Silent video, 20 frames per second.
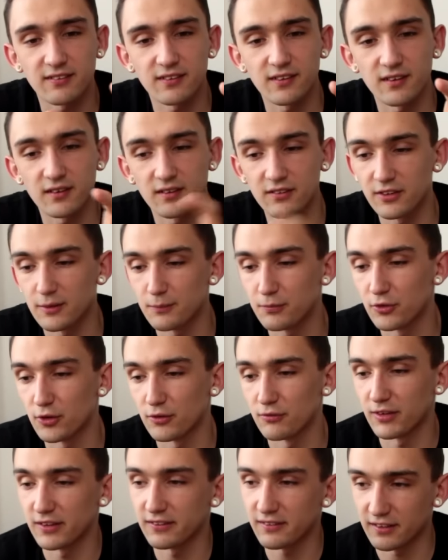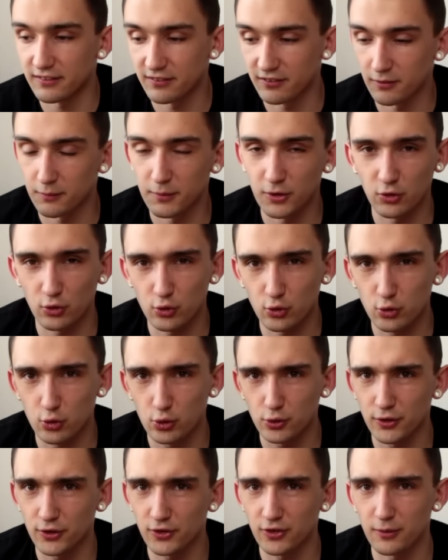Äh, es gibt so ein Wassereis, das ist immer in so ein
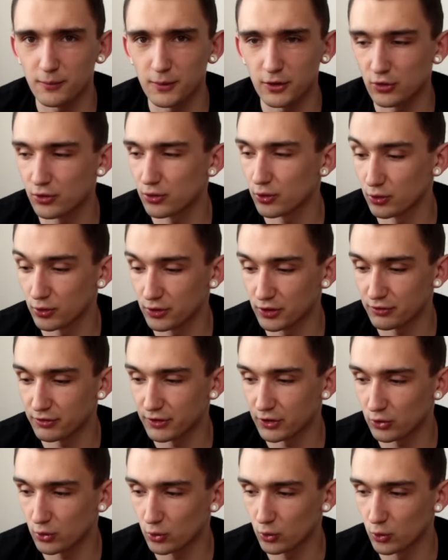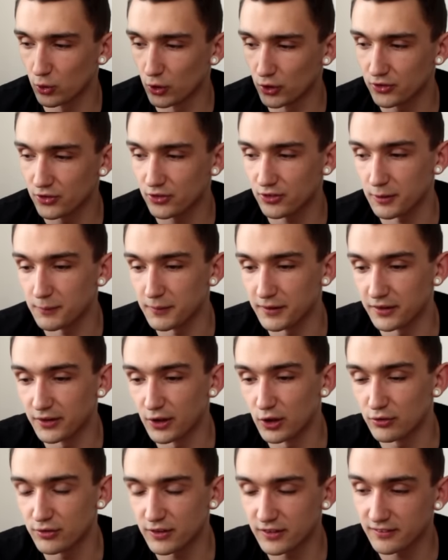Tüten, das ist immer so ungefähr so groß, das kann man dann
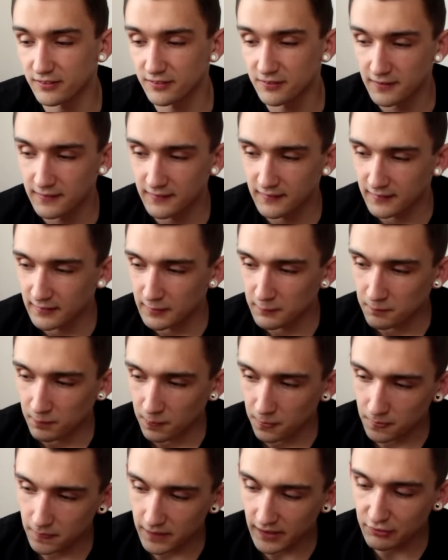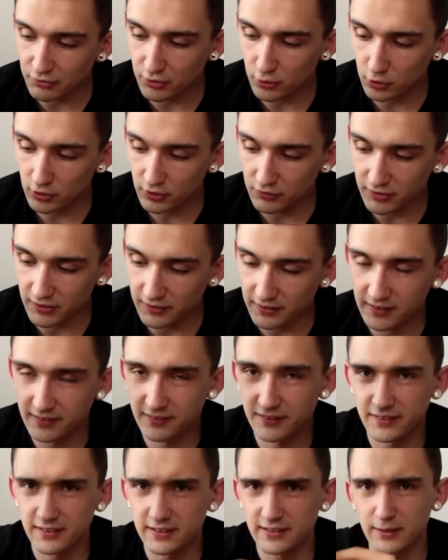aufessen. Und davon ungefähr
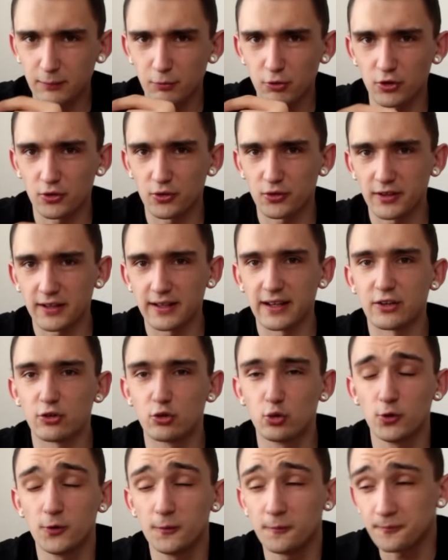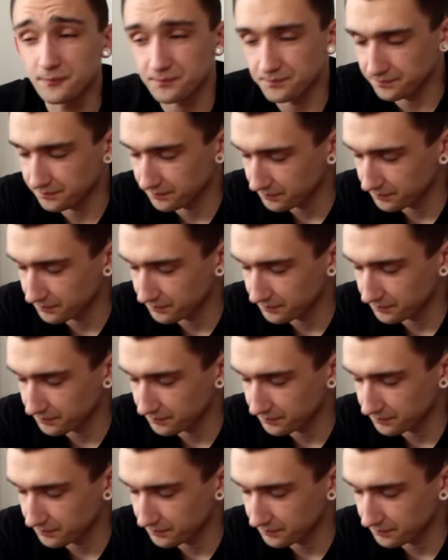gedrittelt gibt es auch so eine kleine Tüten.